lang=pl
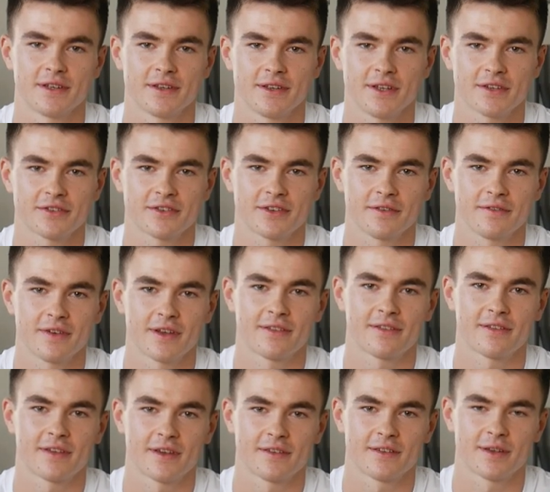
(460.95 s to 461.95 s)
jeszcze
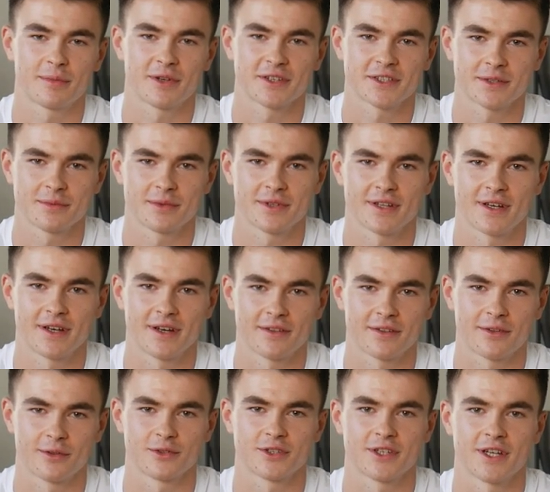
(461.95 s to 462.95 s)
więcej, zapraszamy na
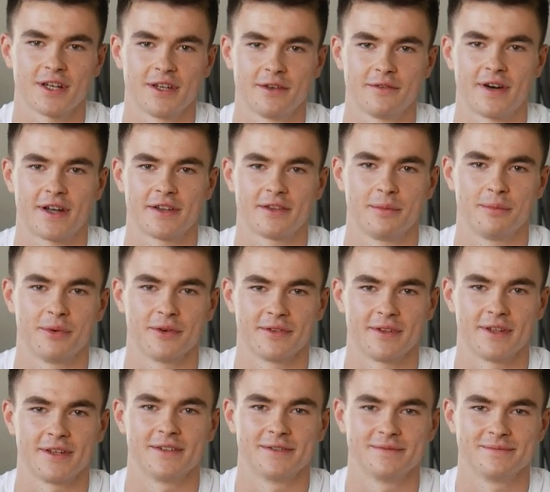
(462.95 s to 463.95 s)
sociale Warty
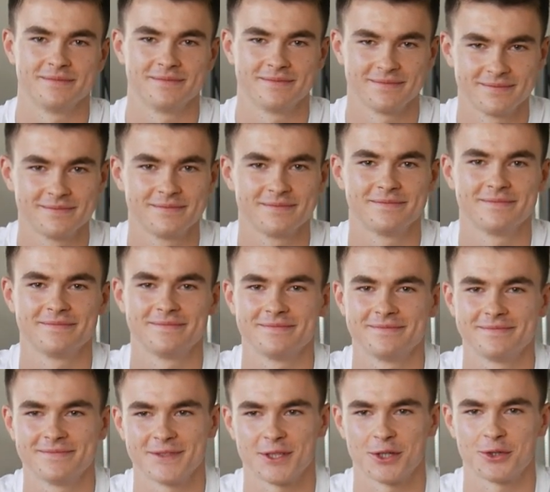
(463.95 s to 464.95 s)
Poznań.
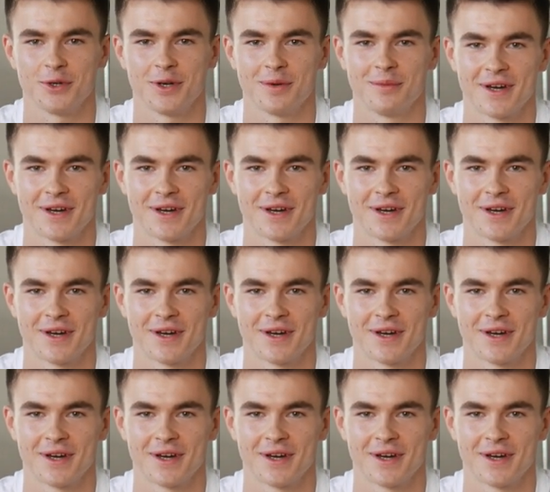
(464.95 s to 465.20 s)
Dziękuję